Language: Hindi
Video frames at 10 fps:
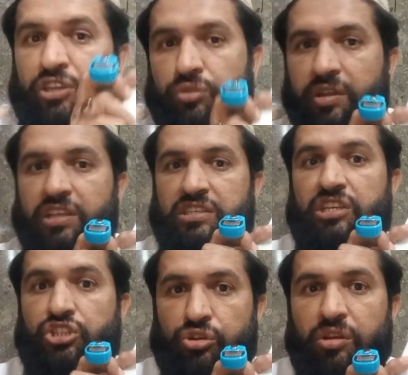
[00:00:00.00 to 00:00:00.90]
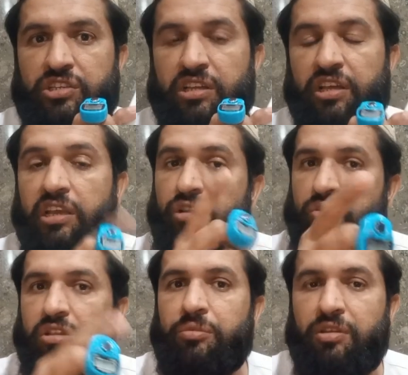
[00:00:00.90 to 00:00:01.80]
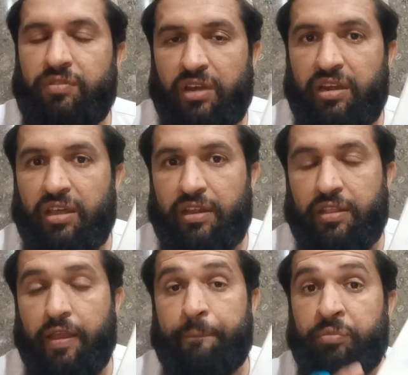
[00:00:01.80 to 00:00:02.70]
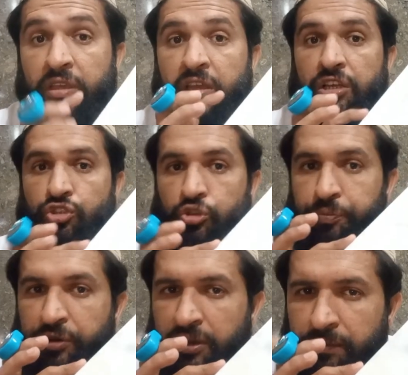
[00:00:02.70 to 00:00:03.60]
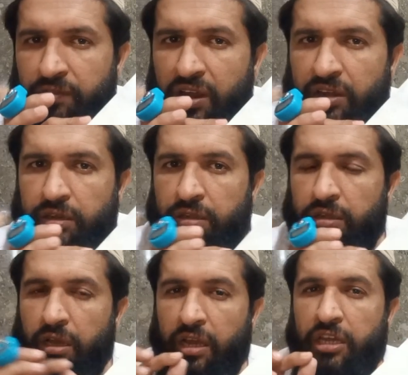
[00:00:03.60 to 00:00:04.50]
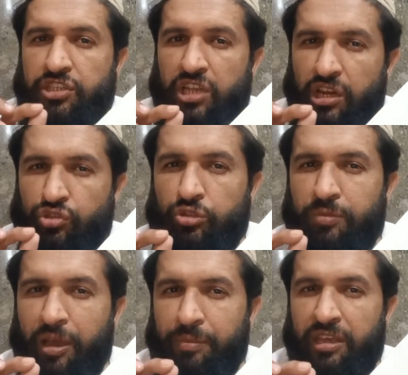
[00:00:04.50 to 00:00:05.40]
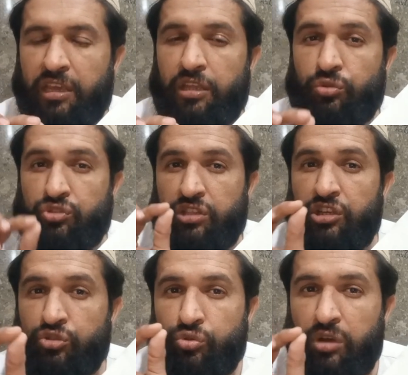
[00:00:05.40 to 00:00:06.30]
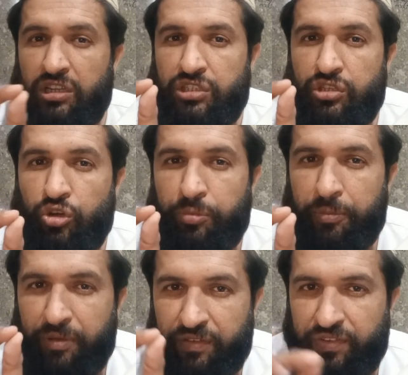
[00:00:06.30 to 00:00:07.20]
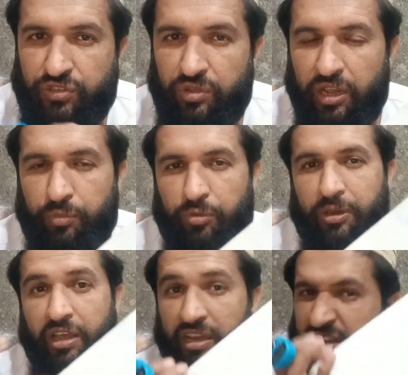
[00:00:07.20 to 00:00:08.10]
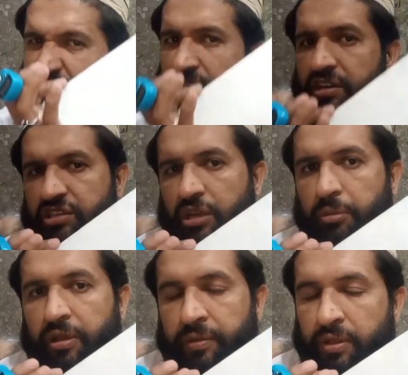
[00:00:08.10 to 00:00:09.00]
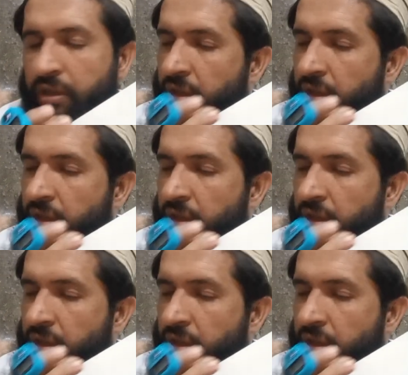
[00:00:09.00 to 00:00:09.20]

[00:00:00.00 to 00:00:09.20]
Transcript: फिर जो है ना इसकी इंस्टॉलेशन करेंगे तो तब ये ठंडा रहता है सुप्रीम वाइट अगर चार सूद में आप लेंगे तो तीन सौ अस्सी रुपये पर फिट जो है ना आपको मिलेगा इस कंडीशन में